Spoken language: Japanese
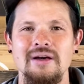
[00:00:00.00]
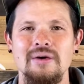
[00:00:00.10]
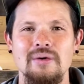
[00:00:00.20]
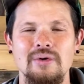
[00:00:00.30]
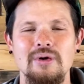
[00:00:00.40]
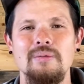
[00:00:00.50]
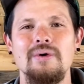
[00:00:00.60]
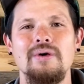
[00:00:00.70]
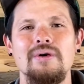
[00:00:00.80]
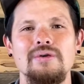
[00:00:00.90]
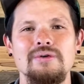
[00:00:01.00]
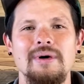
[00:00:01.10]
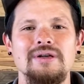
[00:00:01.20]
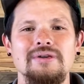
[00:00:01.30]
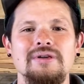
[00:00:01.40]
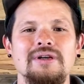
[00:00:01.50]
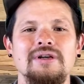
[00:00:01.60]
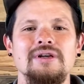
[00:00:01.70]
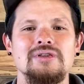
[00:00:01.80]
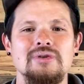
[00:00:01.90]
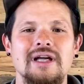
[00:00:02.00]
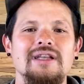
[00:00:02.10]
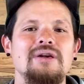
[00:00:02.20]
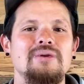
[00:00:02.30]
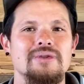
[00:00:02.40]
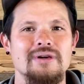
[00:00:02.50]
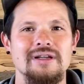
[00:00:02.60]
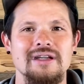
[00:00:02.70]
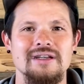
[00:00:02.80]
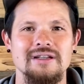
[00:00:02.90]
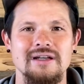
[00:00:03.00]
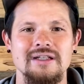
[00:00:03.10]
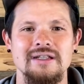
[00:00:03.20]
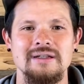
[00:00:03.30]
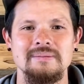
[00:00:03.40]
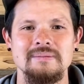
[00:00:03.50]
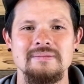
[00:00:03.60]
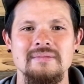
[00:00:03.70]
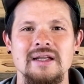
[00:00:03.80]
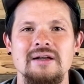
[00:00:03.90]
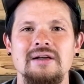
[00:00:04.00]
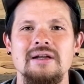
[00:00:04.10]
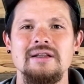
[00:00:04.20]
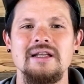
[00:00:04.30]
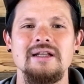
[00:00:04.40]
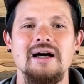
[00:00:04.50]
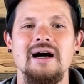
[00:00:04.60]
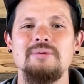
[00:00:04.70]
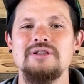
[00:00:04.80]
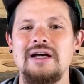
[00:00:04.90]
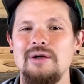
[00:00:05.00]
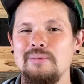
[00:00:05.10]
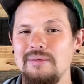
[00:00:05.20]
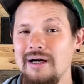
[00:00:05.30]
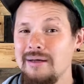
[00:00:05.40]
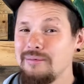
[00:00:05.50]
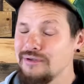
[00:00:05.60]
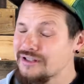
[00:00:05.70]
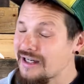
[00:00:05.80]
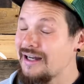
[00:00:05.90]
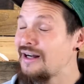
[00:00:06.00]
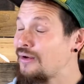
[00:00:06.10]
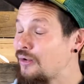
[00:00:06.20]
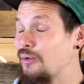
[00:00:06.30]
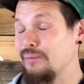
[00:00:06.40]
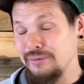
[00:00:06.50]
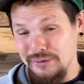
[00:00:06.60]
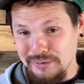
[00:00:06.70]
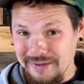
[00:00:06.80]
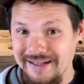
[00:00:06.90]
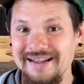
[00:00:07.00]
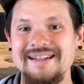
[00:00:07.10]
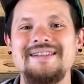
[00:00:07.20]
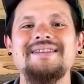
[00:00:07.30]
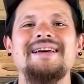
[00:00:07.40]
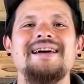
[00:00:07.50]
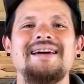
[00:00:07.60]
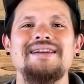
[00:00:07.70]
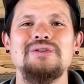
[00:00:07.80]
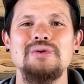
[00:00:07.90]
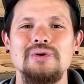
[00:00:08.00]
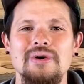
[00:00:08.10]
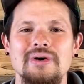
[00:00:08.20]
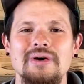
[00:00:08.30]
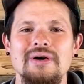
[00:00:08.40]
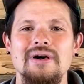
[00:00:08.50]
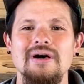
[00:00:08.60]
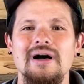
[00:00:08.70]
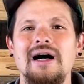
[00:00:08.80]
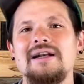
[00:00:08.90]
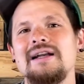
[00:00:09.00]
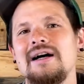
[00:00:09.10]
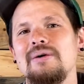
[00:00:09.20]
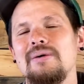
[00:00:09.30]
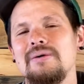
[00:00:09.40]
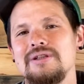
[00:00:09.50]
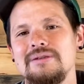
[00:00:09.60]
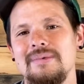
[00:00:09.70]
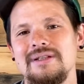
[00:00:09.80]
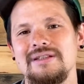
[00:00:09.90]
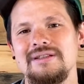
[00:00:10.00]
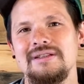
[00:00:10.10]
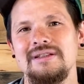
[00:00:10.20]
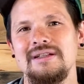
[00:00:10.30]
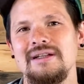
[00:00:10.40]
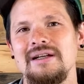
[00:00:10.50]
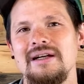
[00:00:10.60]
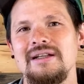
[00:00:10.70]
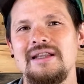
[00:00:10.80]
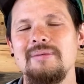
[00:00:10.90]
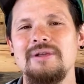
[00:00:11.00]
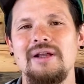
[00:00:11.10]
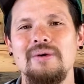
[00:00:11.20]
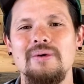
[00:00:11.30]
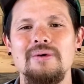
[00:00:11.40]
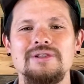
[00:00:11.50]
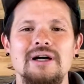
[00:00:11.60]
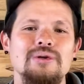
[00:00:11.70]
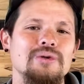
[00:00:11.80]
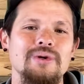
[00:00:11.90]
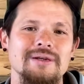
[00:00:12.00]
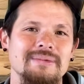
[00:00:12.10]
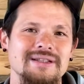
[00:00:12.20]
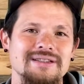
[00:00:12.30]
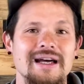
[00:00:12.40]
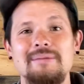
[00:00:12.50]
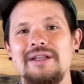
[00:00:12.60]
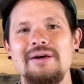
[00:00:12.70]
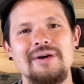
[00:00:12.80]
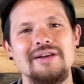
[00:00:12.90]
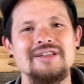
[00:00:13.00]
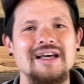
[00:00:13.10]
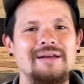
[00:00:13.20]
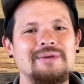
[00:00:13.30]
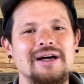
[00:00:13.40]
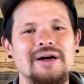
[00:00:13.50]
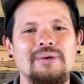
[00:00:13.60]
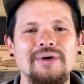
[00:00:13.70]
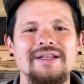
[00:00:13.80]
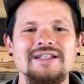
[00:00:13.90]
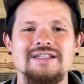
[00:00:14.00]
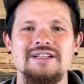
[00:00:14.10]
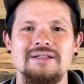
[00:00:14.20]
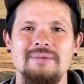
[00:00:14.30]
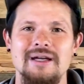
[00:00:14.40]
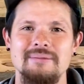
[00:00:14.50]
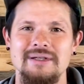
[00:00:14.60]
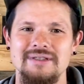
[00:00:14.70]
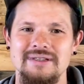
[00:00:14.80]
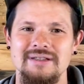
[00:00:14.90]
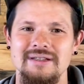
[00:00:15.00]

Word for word: 子供をうまく育てることができない。で、アブシャロム、アブシャロムは、えー、その後、反乱を起こします。ダビデの王座を取ります。ダビデをエルサレムから追い出してしまいます。